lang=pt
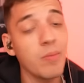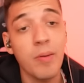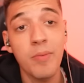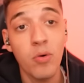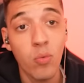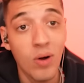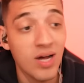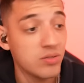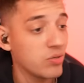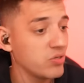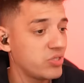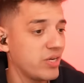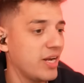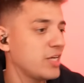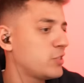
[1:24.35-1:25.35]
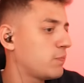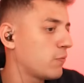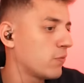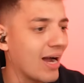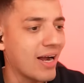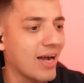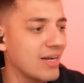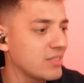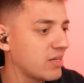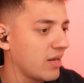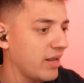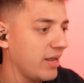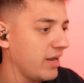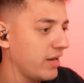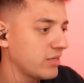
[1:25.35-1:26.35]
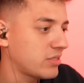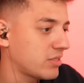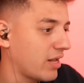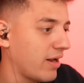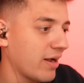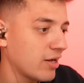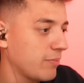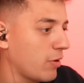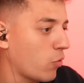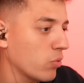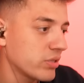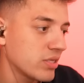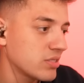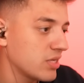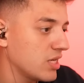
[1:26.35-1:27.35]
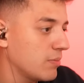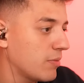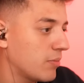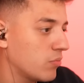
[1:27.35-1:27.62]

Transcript: uma M4 e tirei, tipo, a caixa de leite, tá ligado? Minha conta desanima